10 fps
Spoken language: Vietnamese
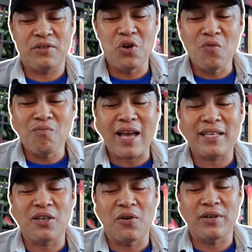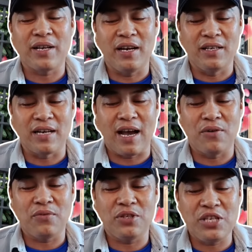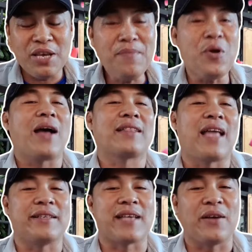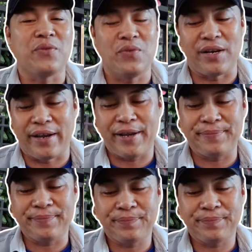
dùng mạng xã hội để lừa đảo chiếm đoạt tài sản của người khác